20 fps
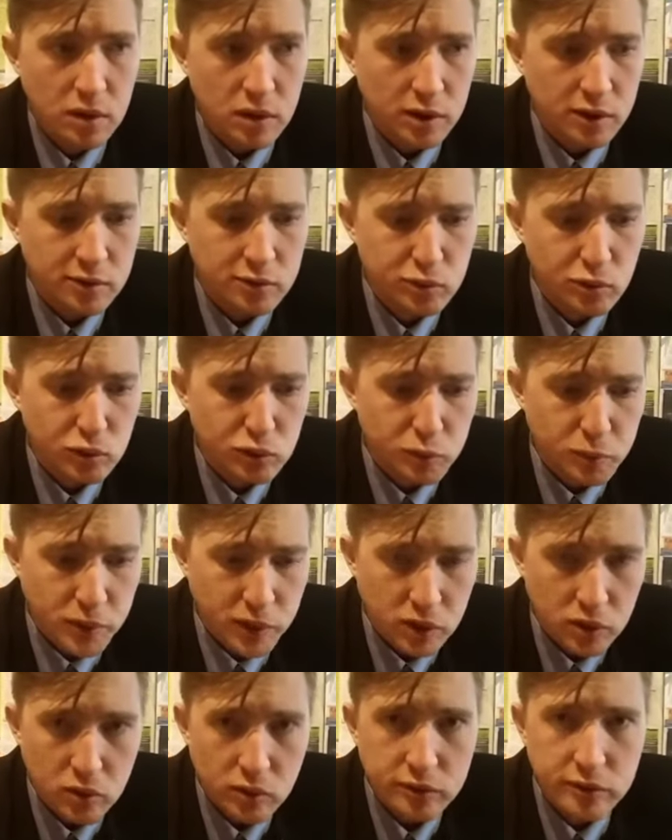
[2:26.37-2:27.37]
Иисус
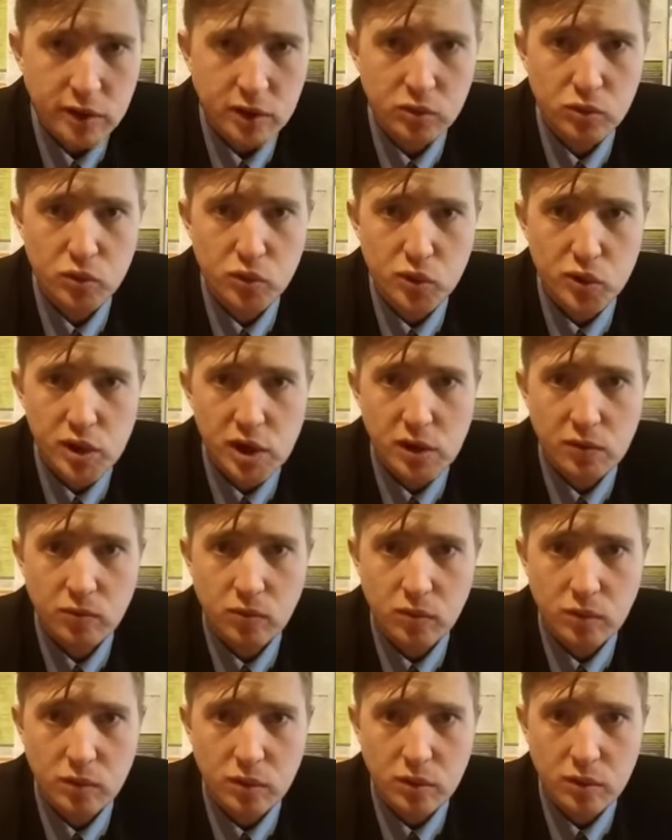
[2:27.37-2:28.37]
принес одну
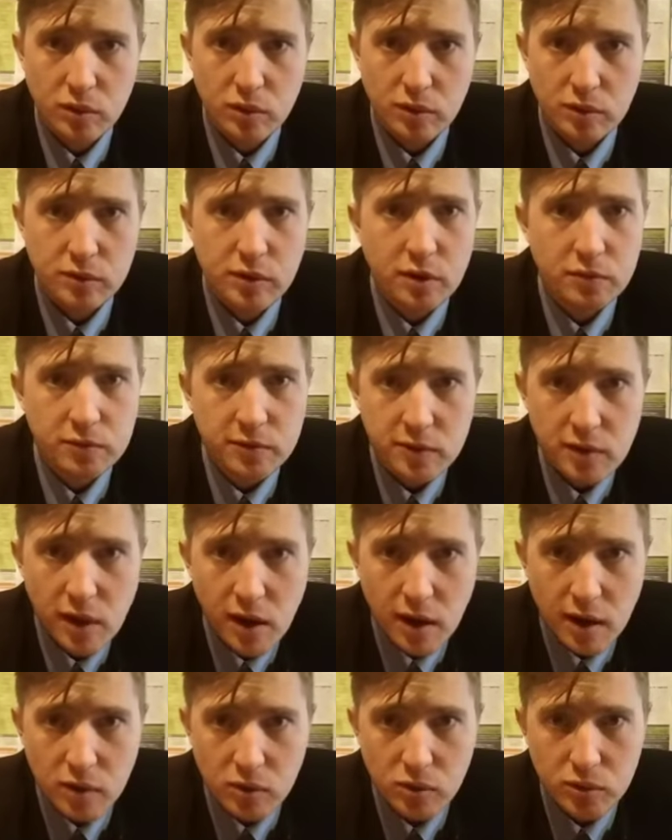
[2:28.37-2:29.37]
жертву, за
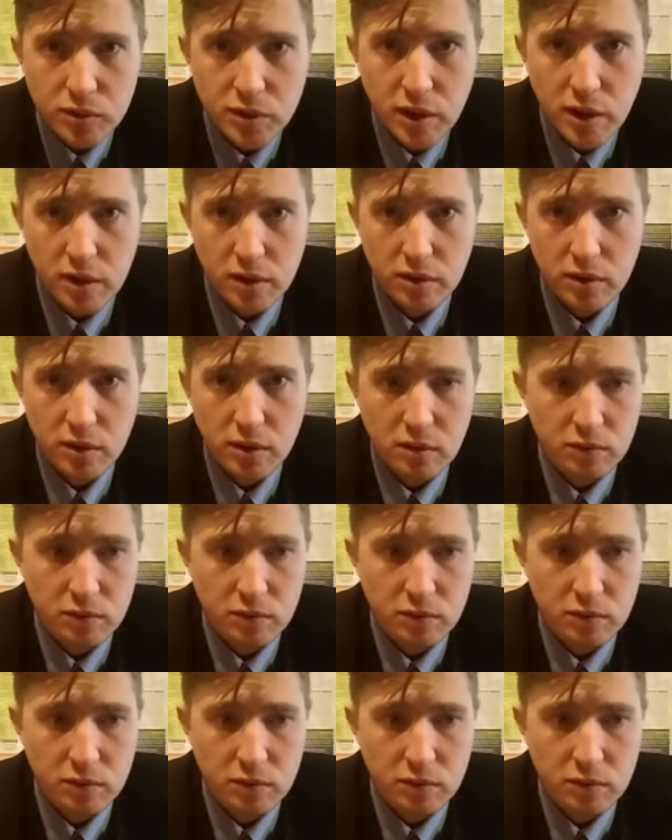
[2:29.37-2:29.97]
всех людей.